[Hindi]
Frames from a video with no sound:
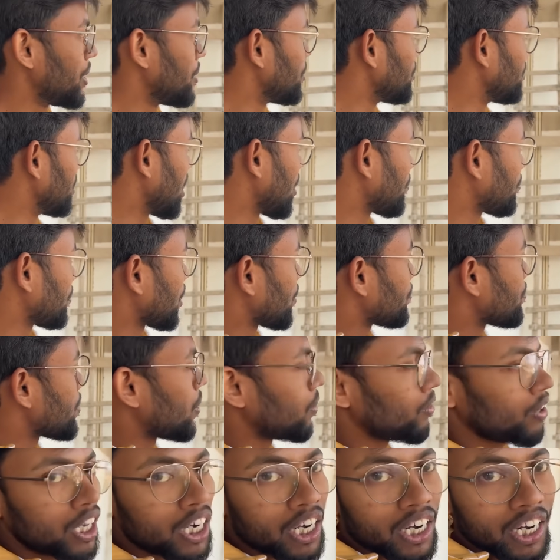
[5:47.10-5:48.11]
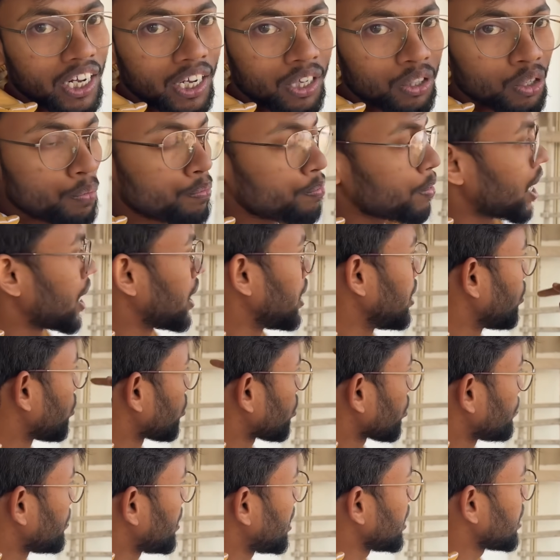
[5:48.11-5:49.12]
तो यहाँ पे फाउंटेन रहेगा जो पानी
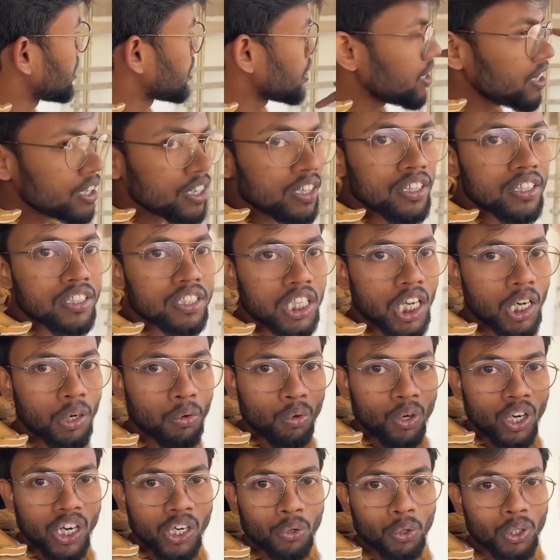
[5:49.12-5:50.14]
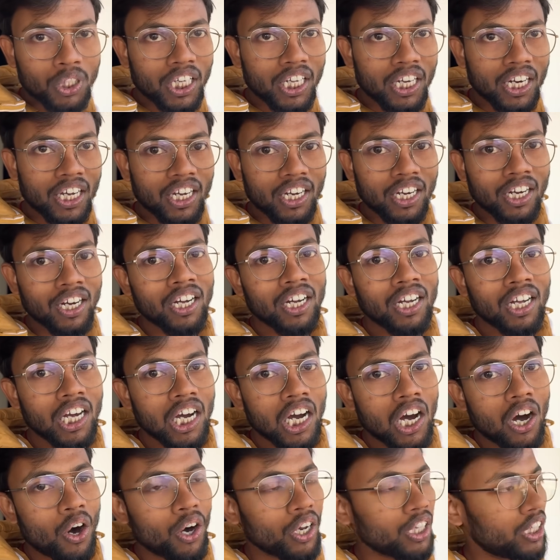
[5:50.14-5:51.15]
ऑटोमेटिक से सर्कुलेट होते रहेगा
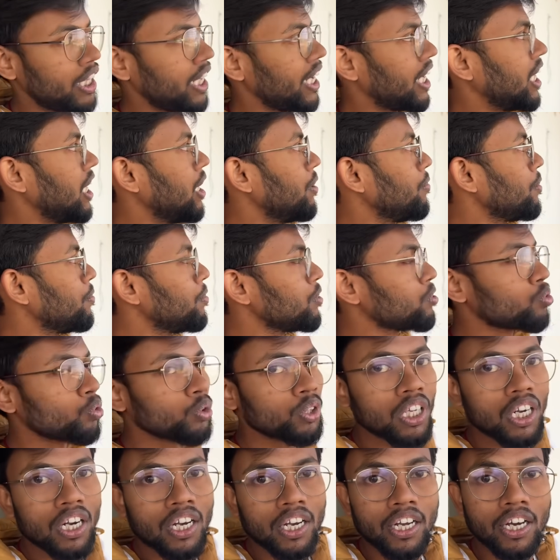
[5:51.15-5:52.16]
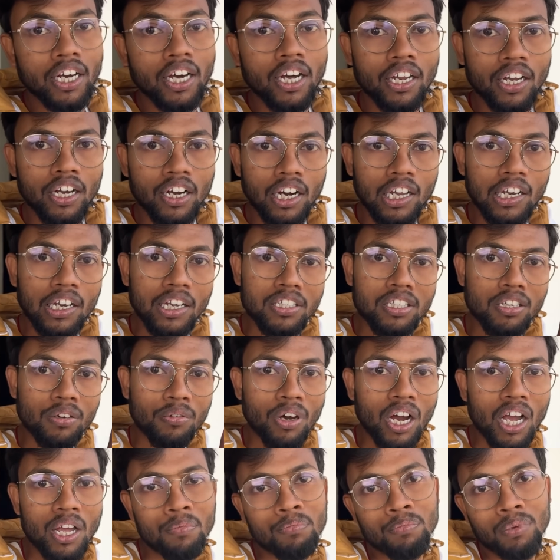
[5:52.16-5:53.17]
और देखने में भी सुंदर लगेगा और एक अलग सा
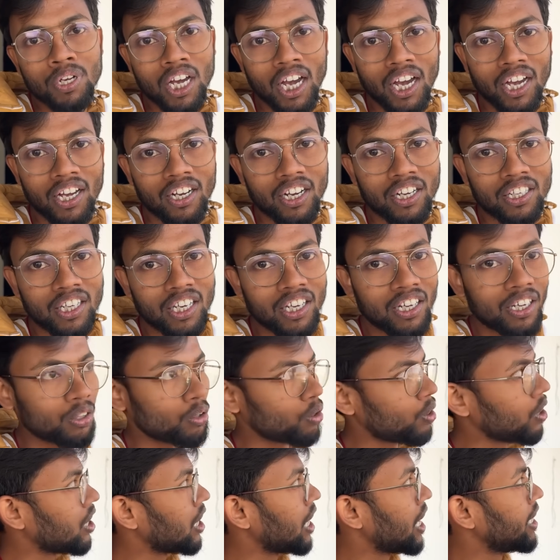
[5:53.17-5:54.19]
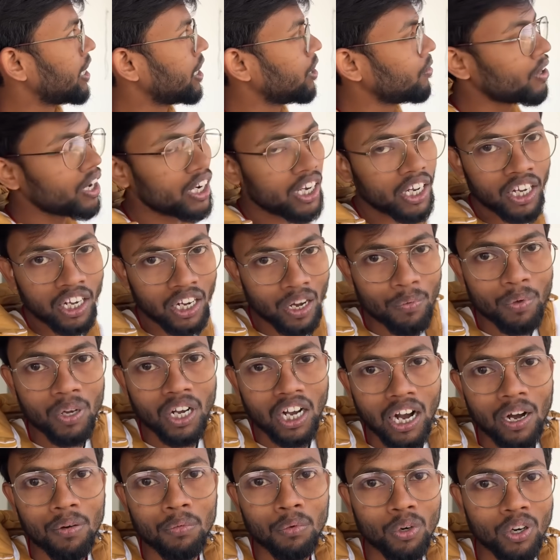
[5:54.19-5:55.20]
वाइब भी आएगा ठीक है थोड़ा लाइटिंग वाइटिंग का भी
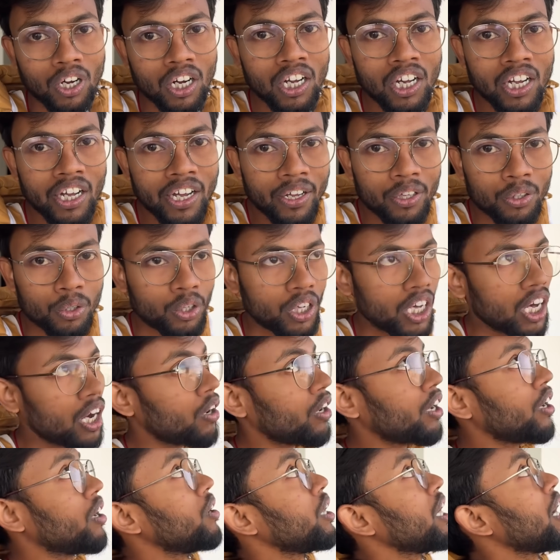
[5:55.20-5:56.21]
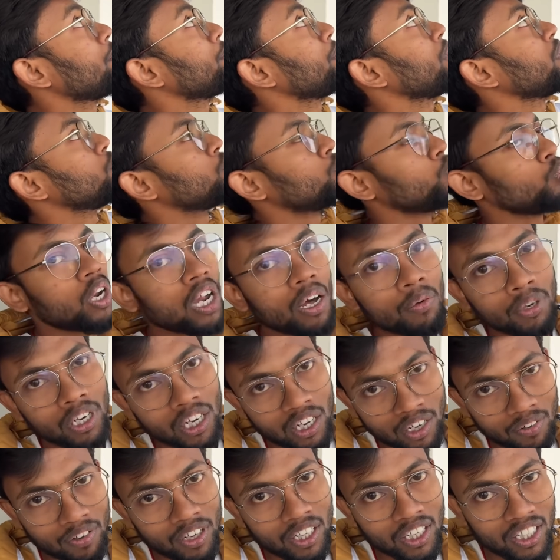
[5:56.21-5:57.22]
काम होगा तो क्या होगा यहाँ पे झूला भी
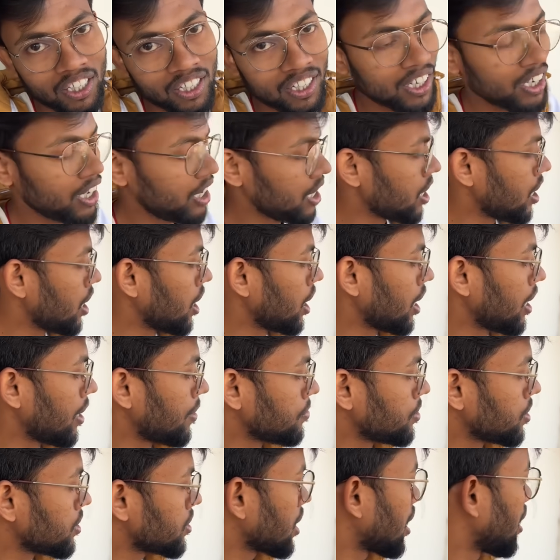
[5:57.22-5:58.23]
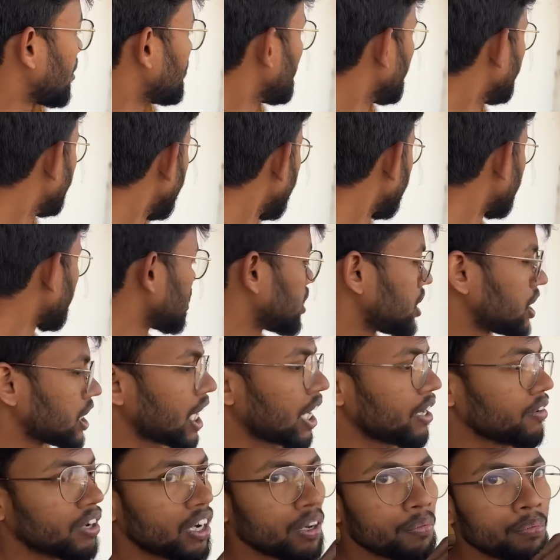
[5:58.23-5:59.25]
लगवा देंगे आराम से सामने बैठ के
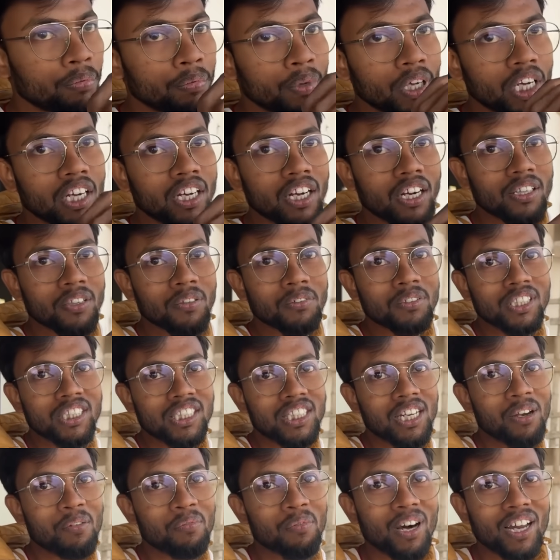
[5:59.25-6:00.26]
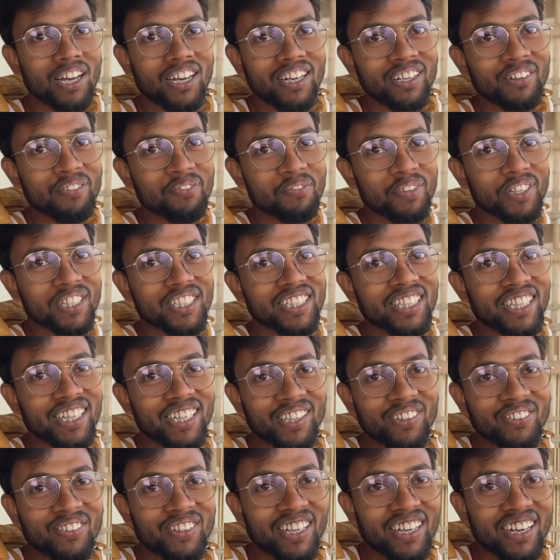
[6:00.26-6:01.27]
चाय वाय पियेंगे एकदम खिल मारेंगे मस्त
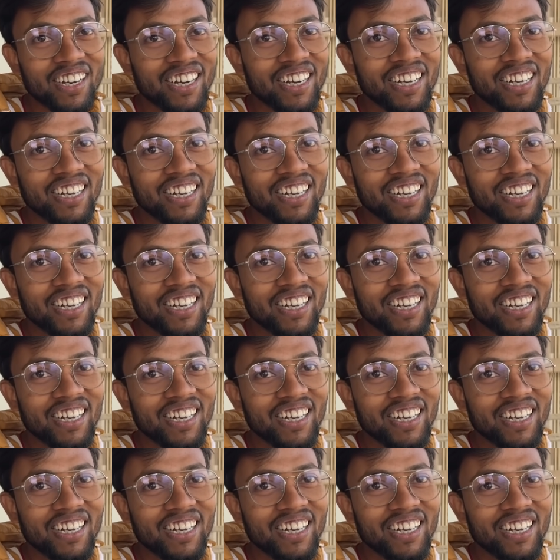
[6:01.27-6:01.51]
एकदम क्या